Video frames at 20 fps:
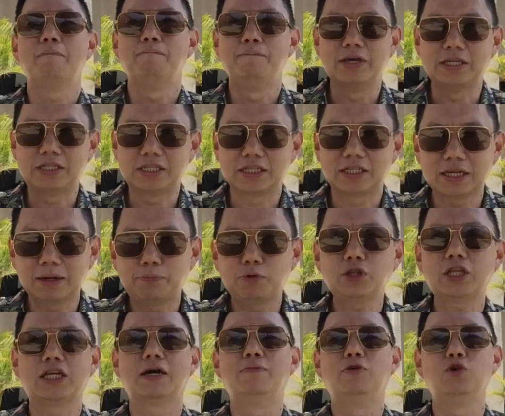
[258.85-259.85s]
bisnisnya pun
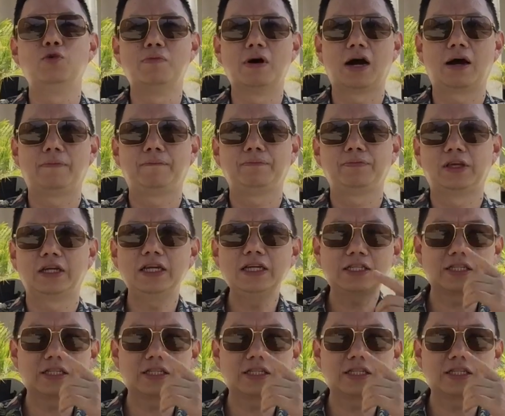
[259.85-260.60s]
tidak berubah jadi